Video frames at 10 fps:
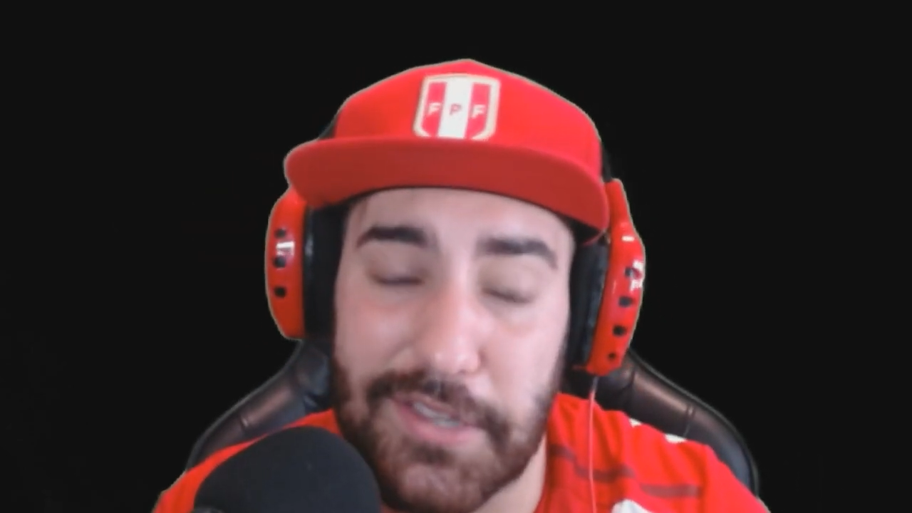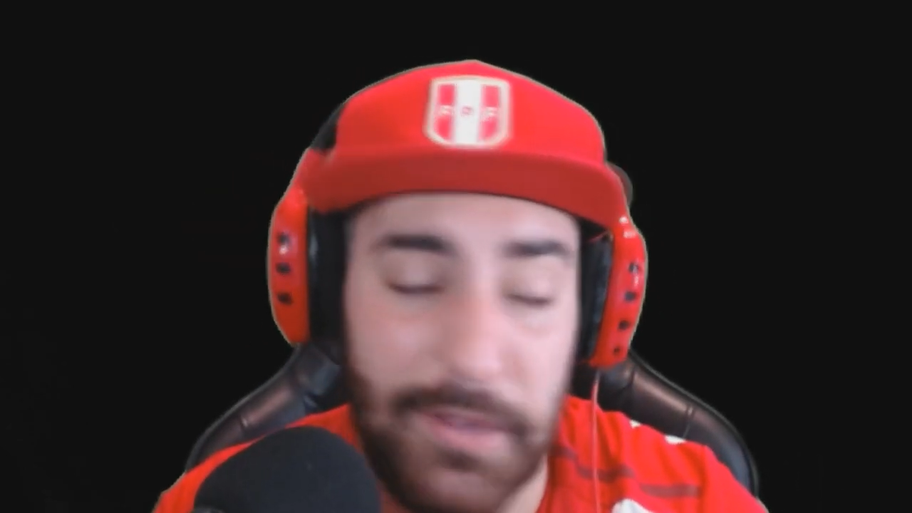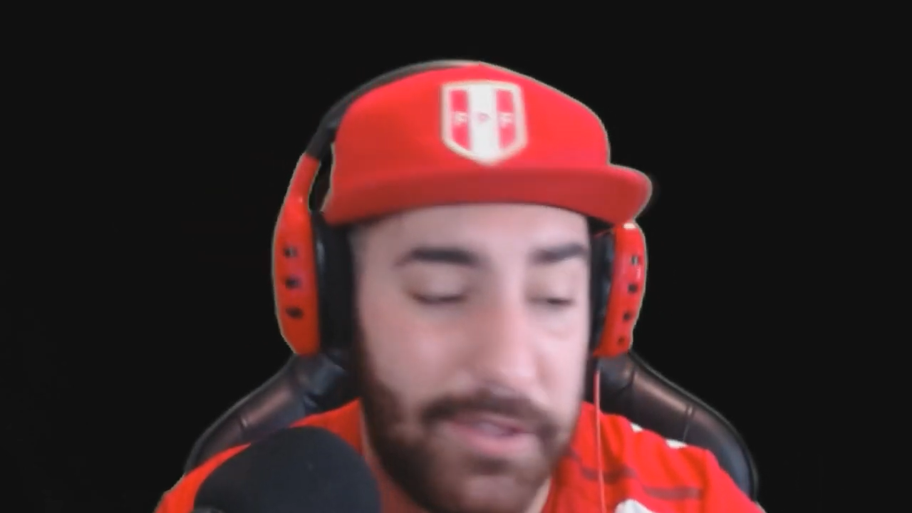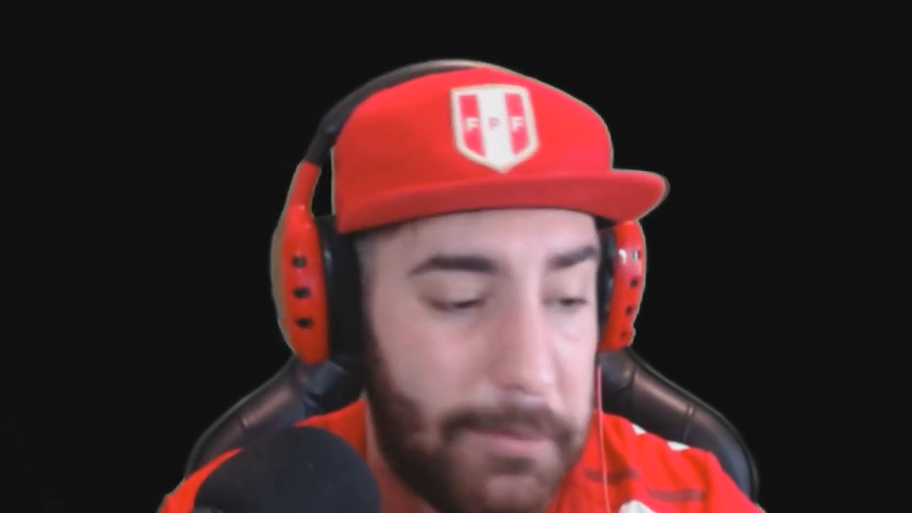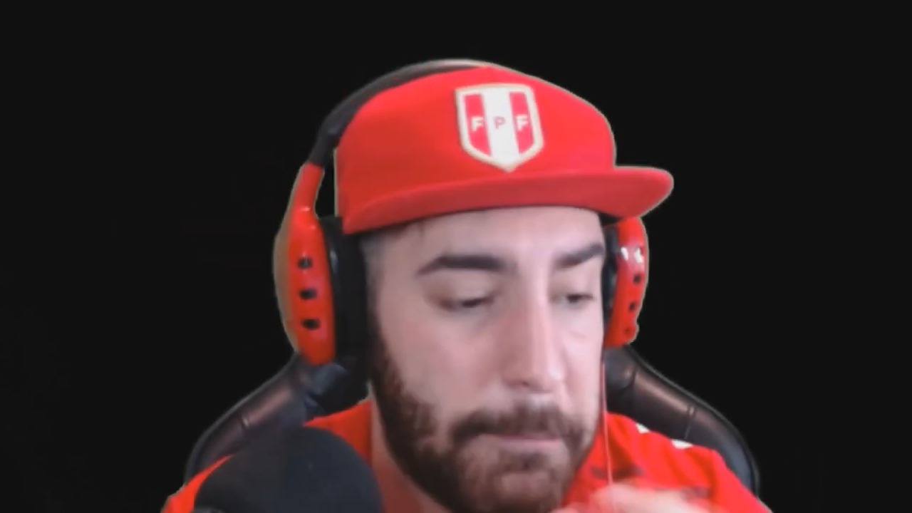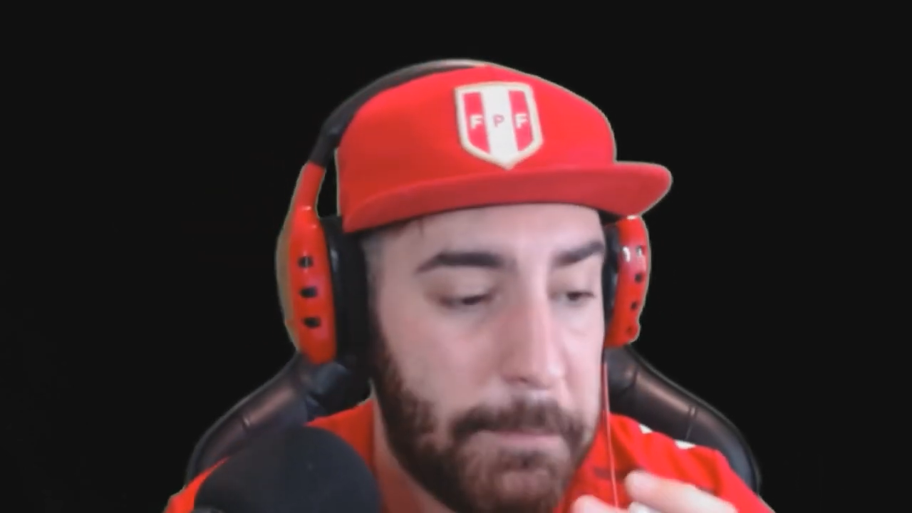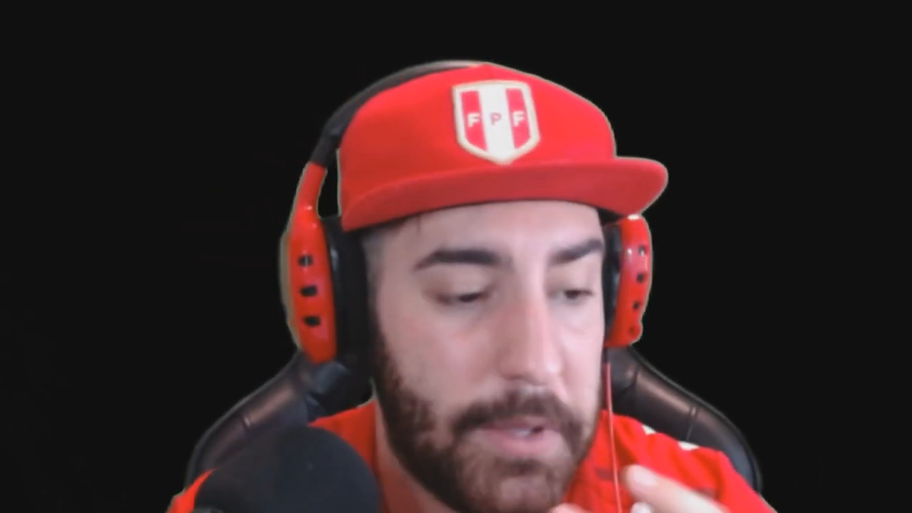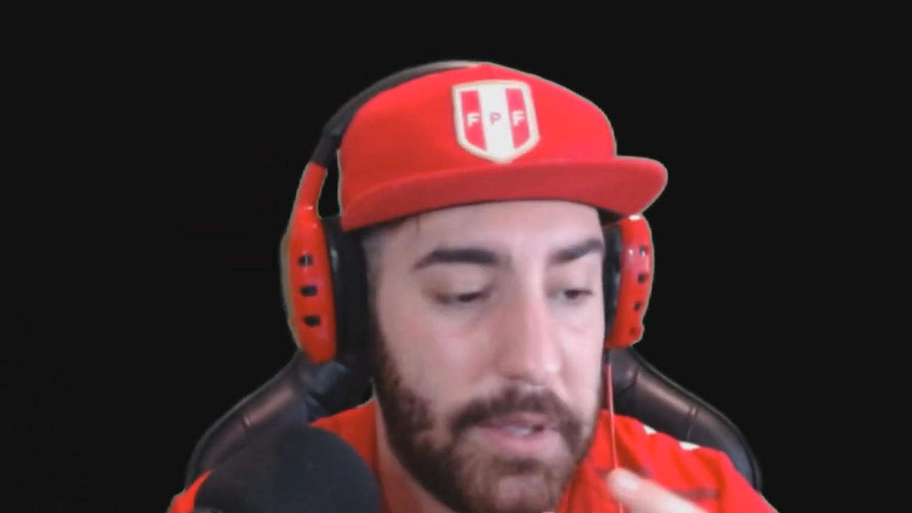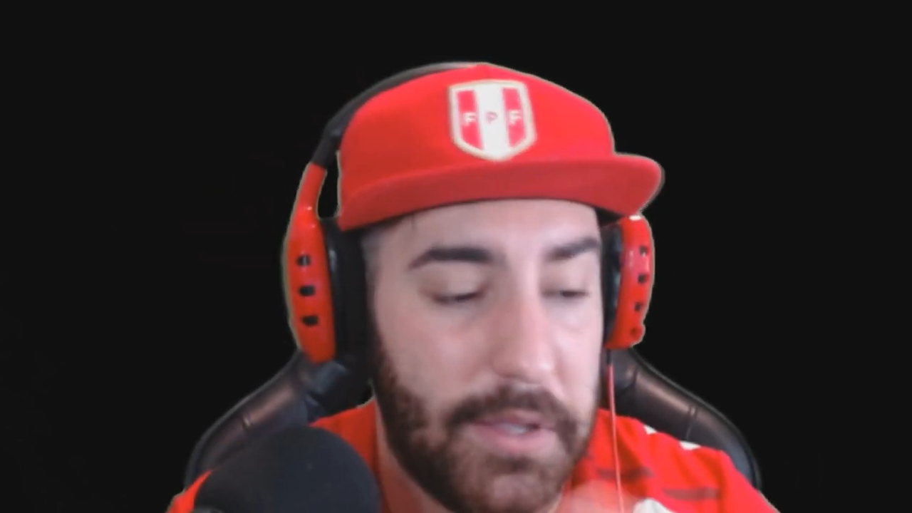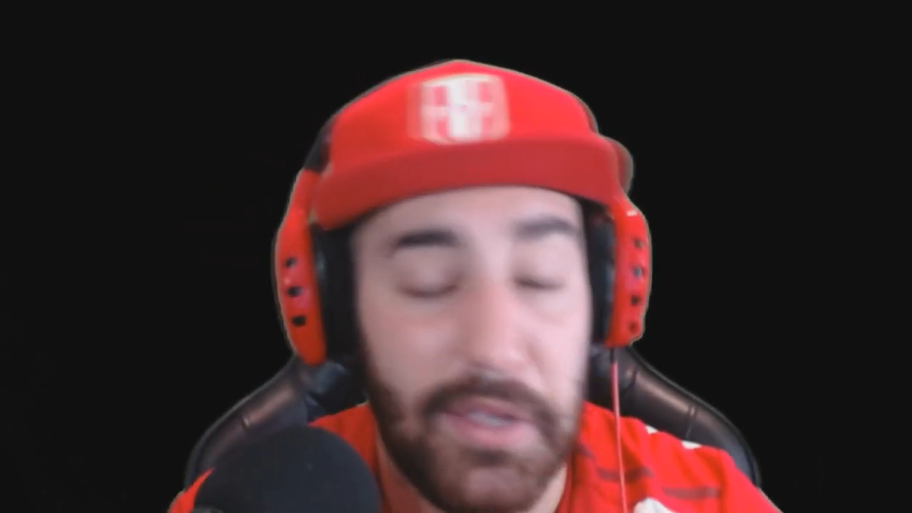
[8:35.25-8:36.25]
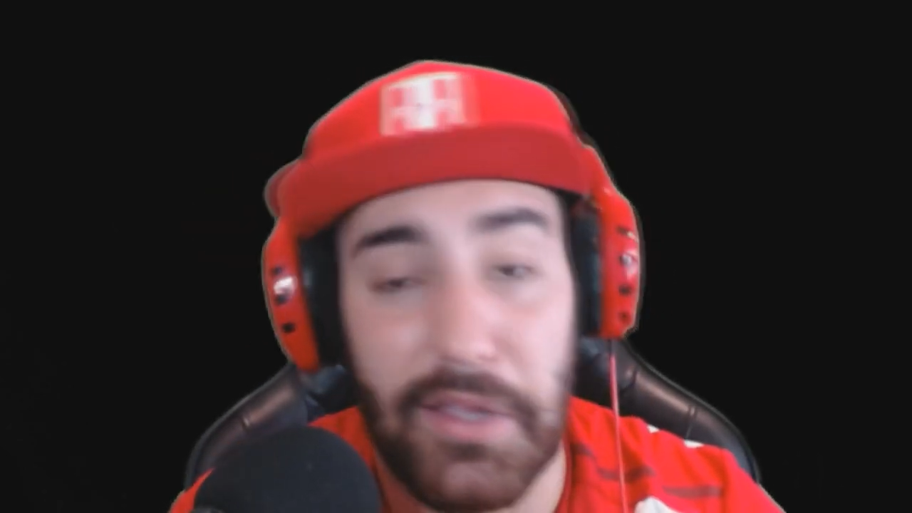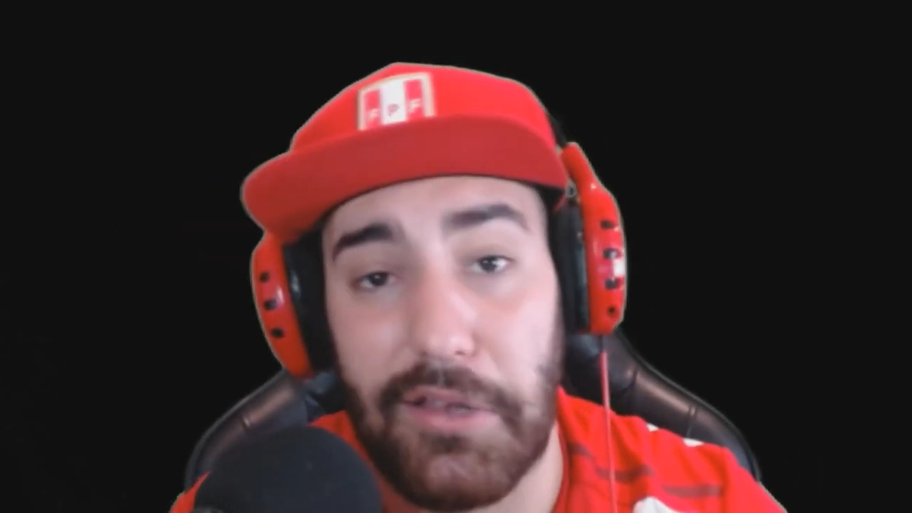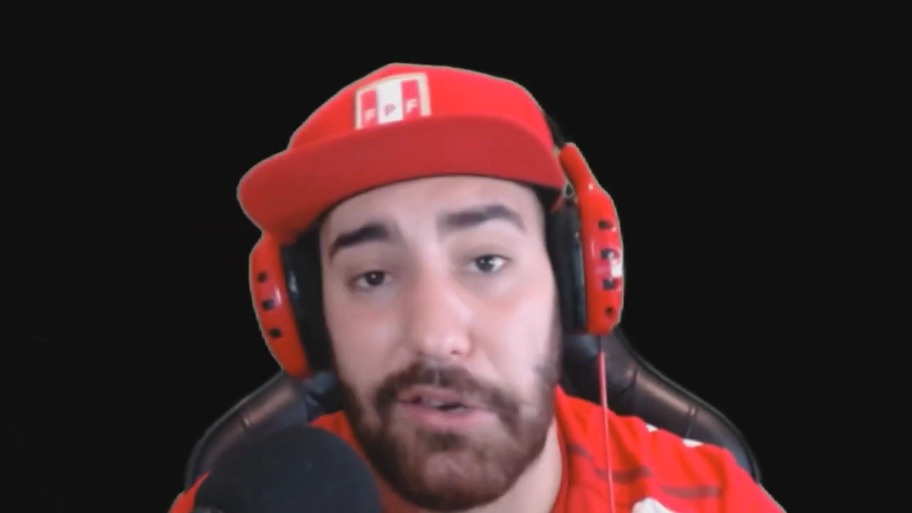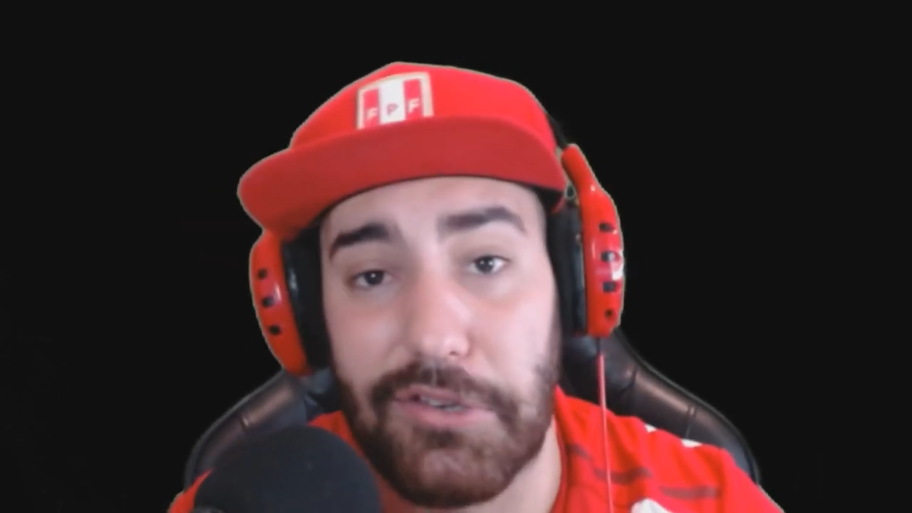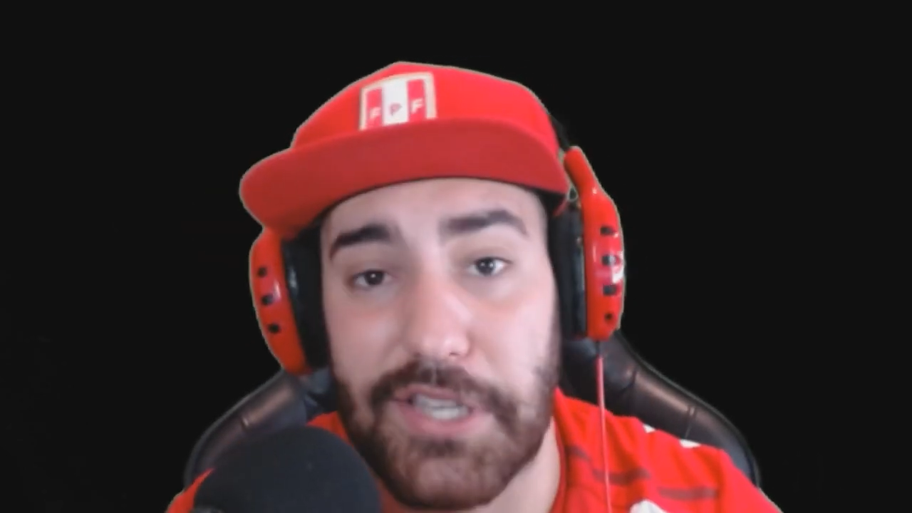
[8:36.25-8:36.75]
vídeo,
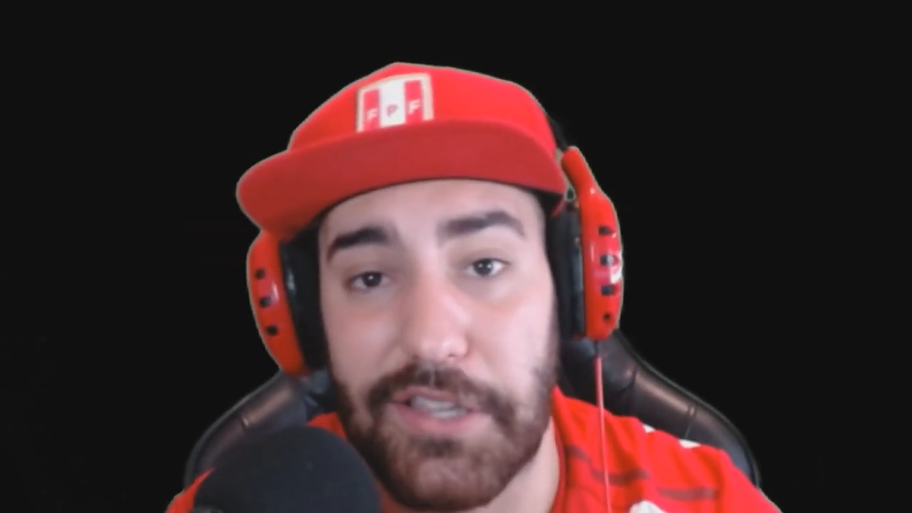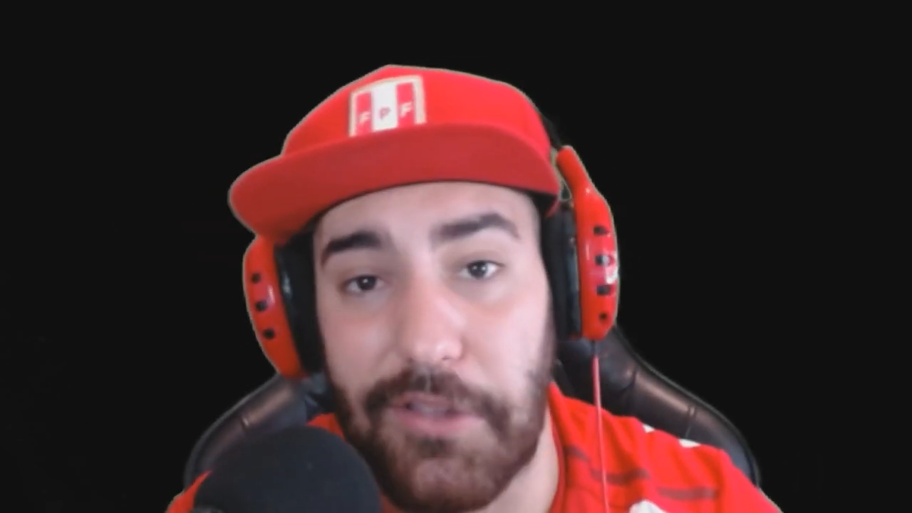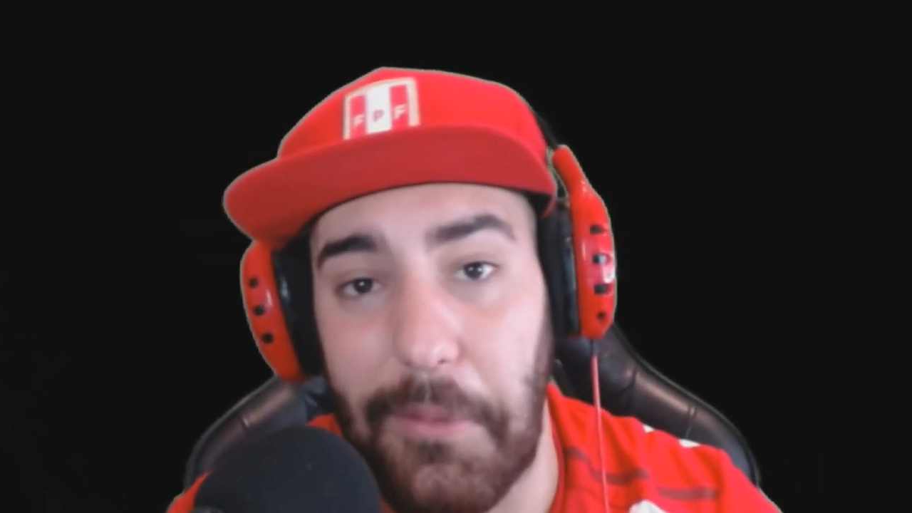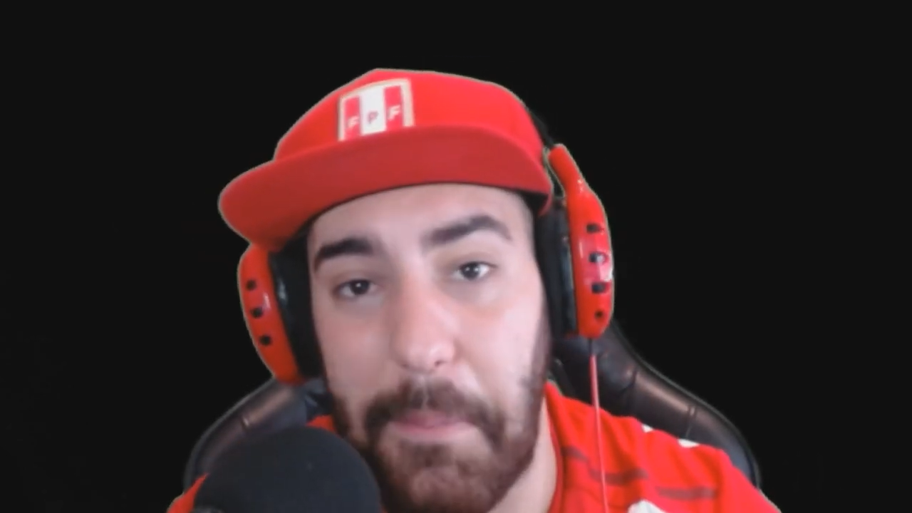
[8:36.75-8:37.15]
lo siento,